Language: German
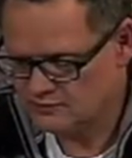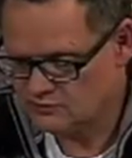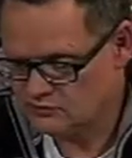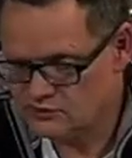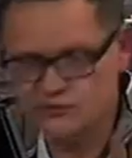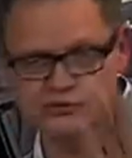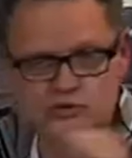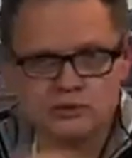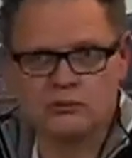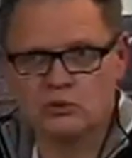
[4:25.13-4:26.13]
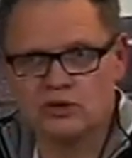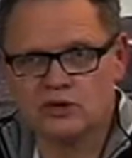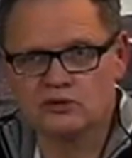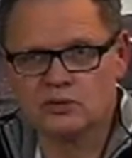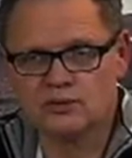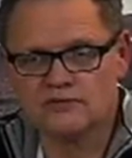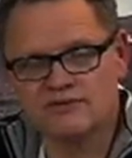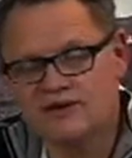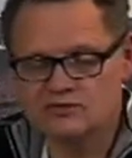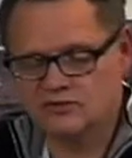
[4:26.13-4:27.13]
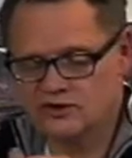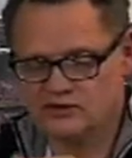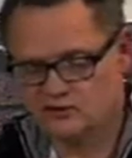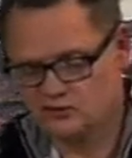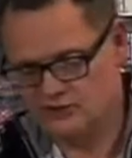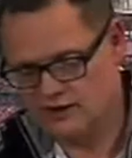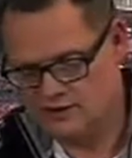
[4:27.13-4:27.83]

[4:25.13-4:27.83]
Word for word: Sie ist Fußballmoderatorin. Was für ein Zufall.